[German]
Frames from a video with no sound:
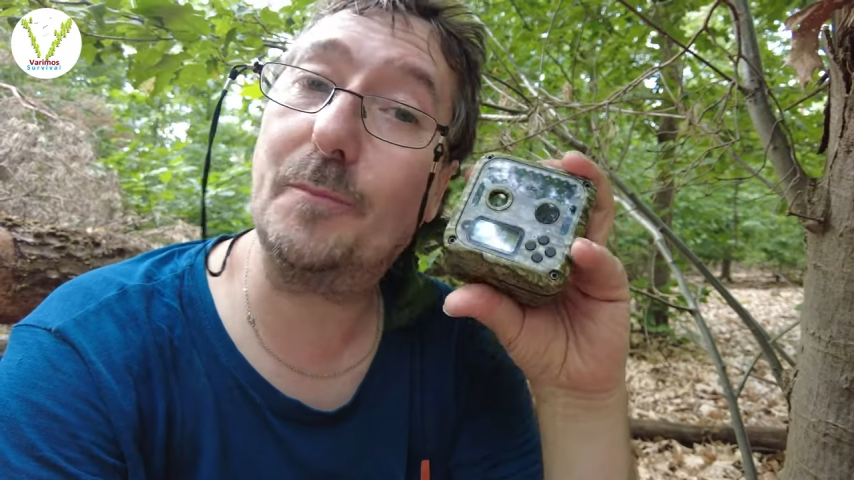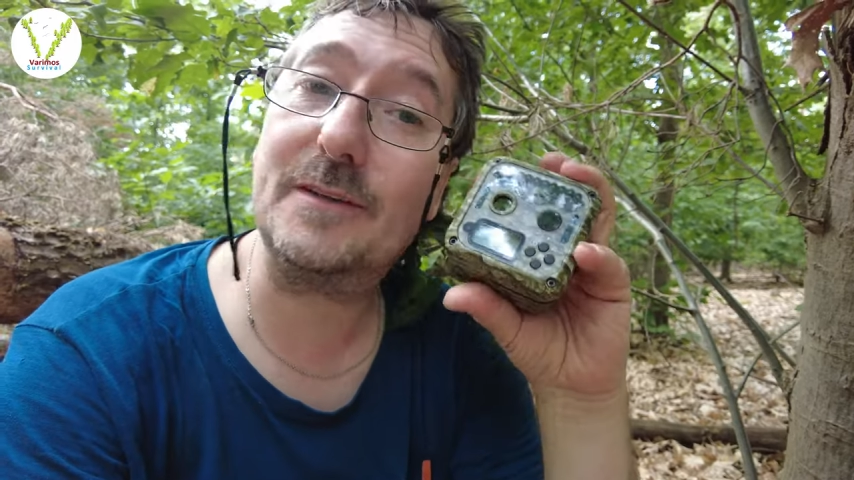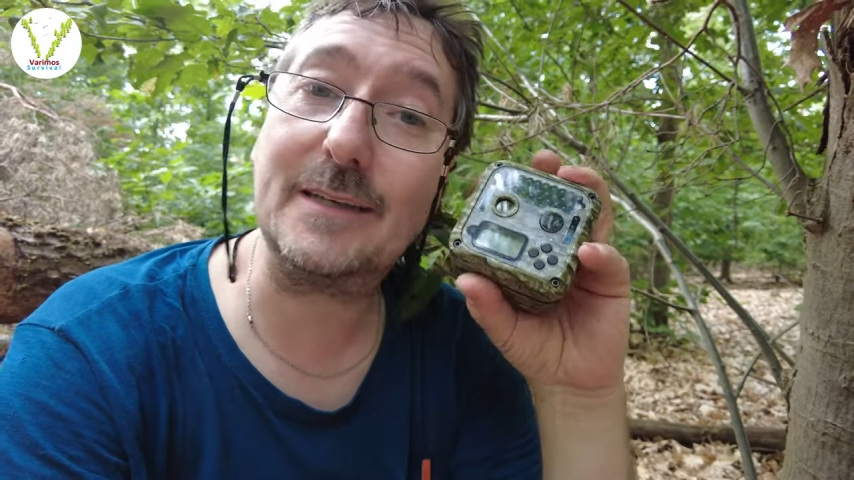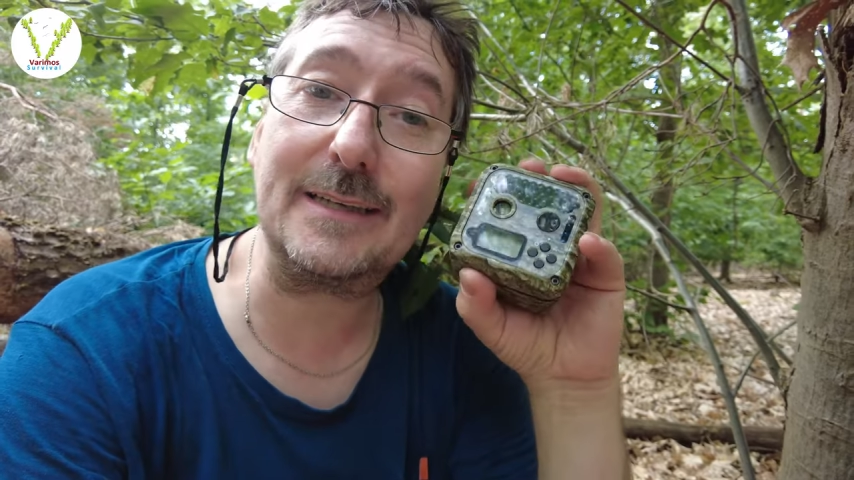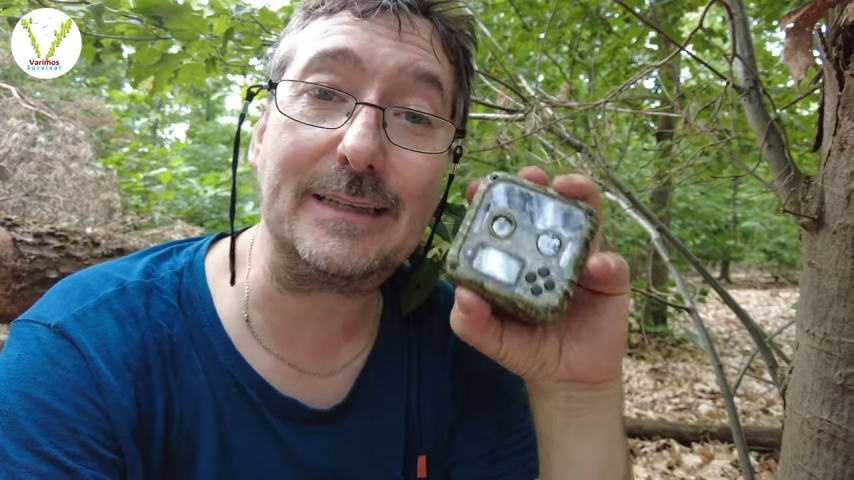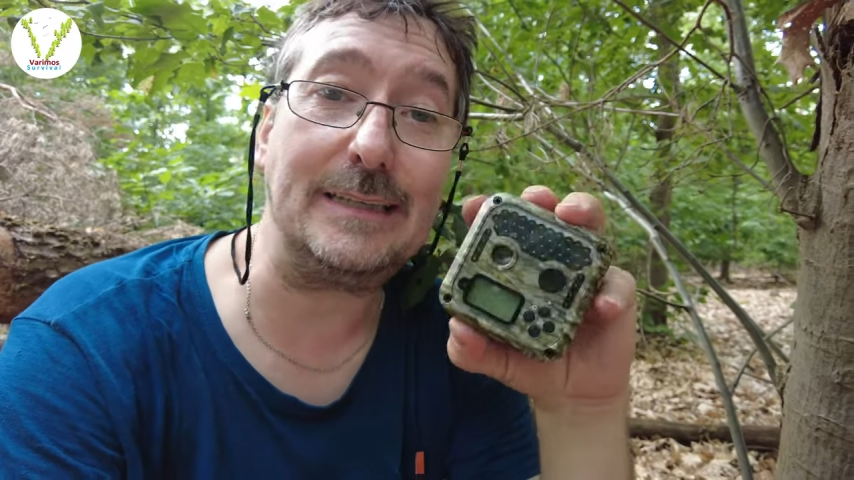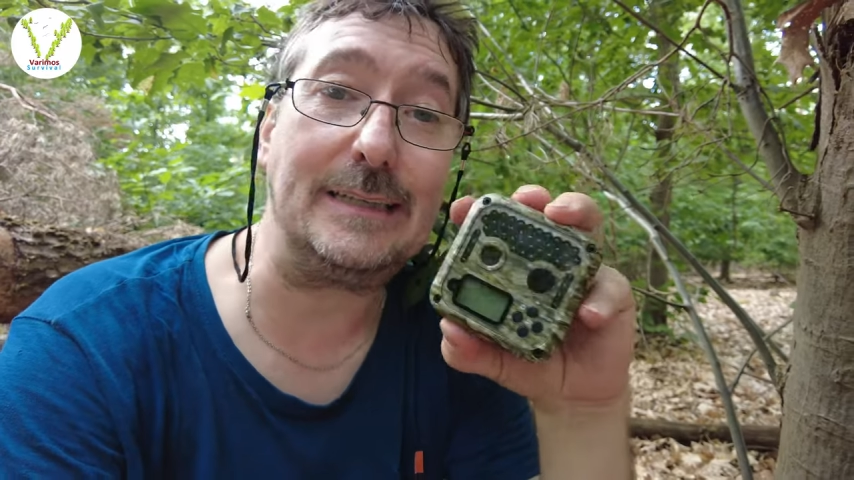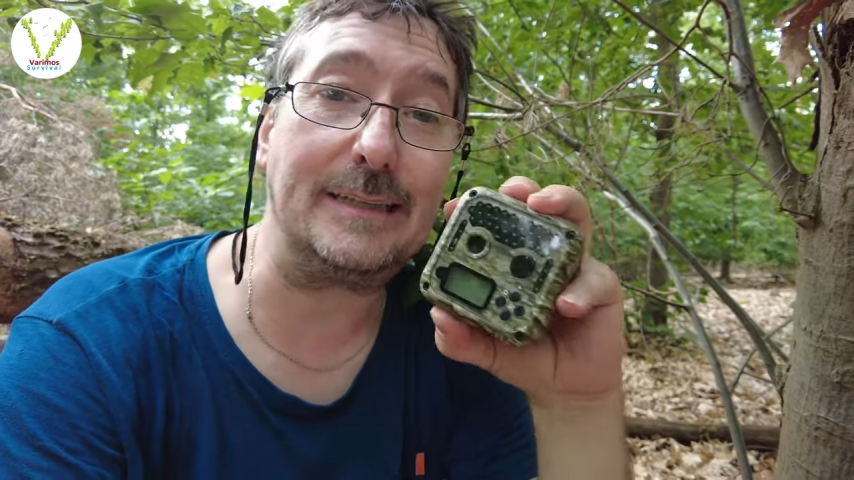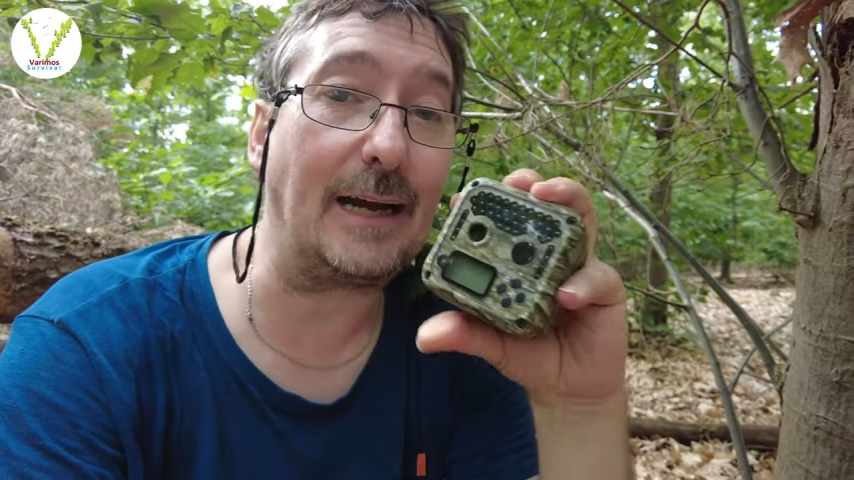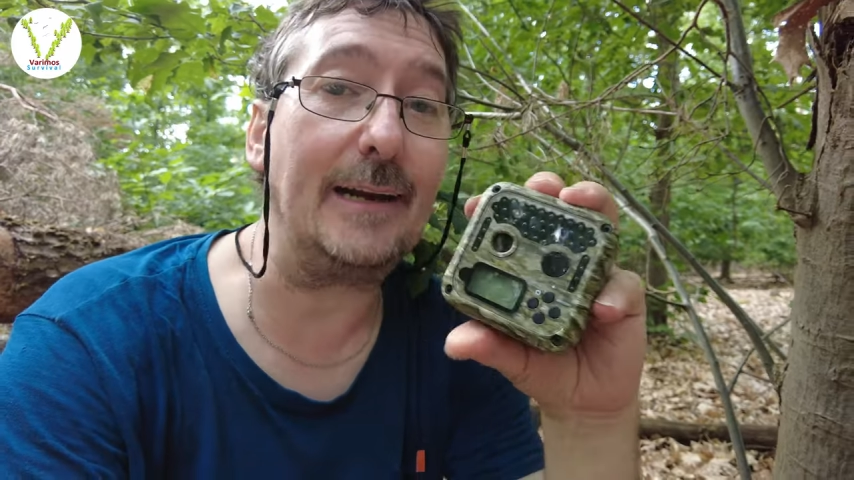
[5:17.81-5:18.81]
ob die
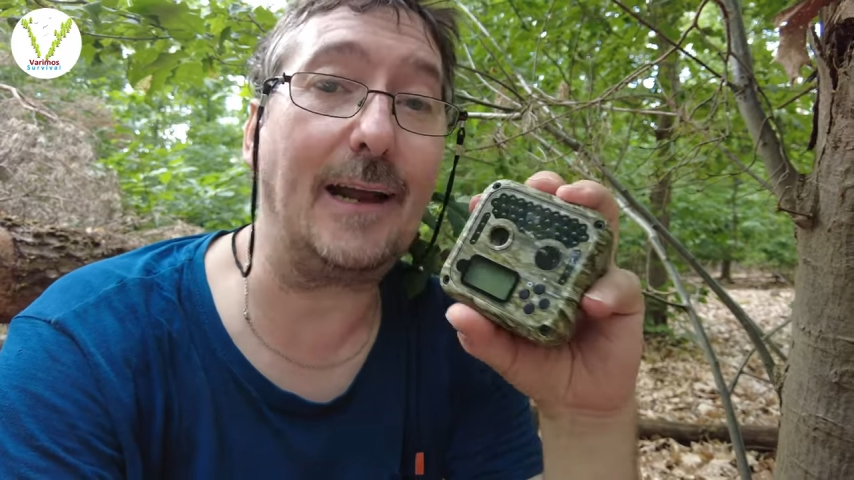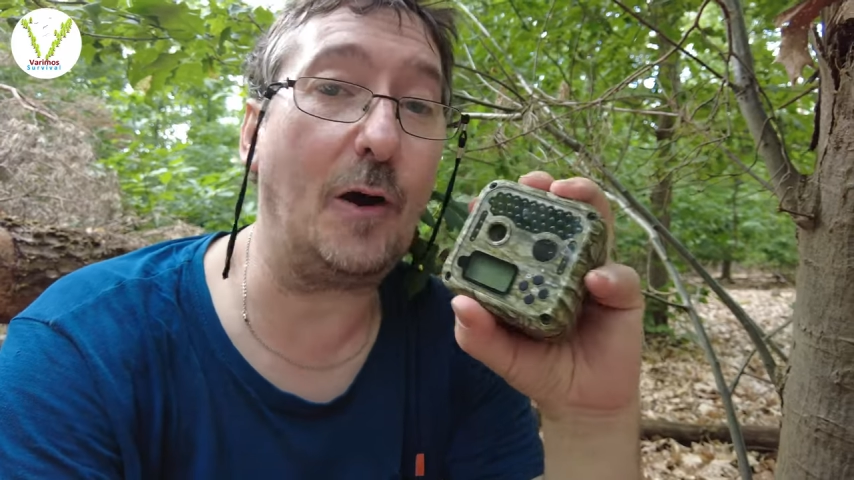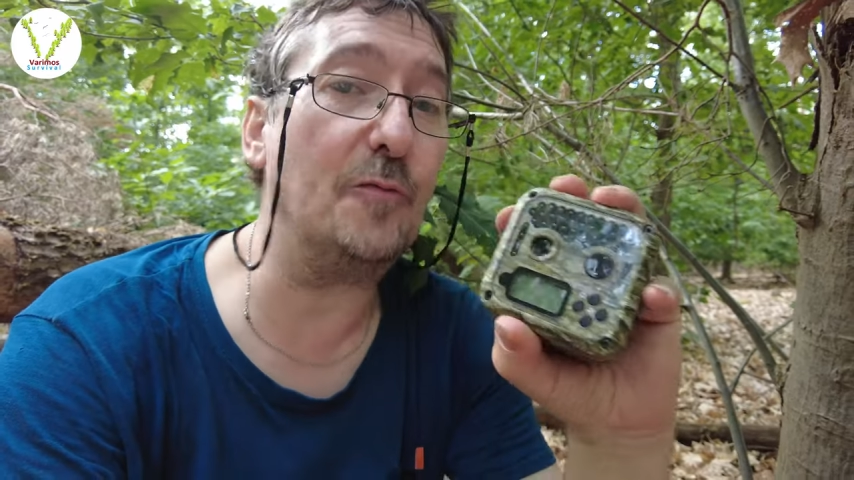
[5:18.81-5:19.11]
richtig geile